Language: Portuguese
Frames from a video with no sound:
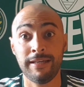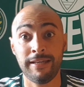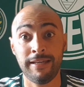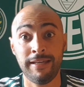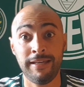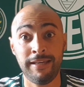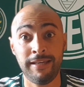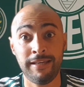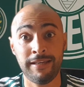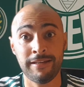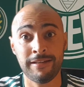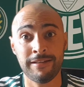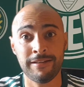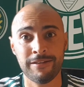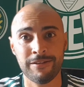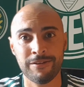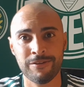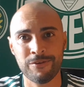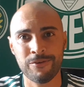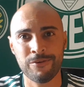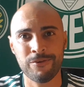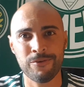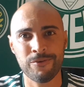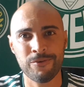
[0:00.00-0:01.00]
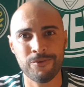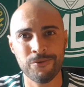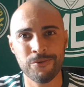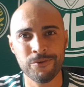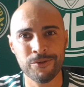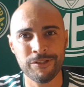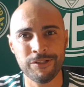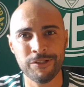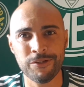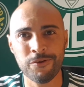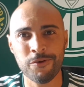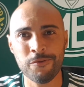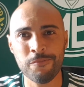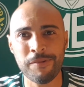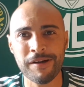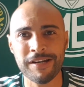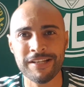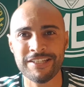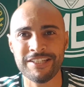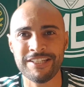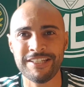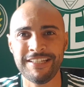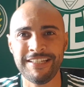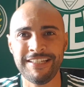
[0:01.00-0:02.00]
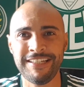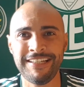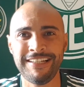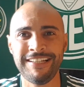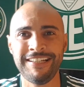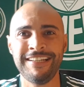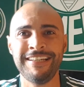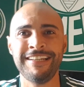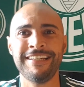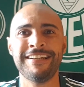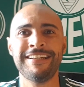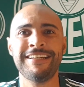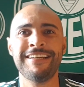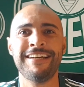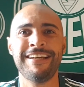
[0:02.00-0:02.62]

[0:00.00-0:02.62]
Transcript: e curta e compartilhe.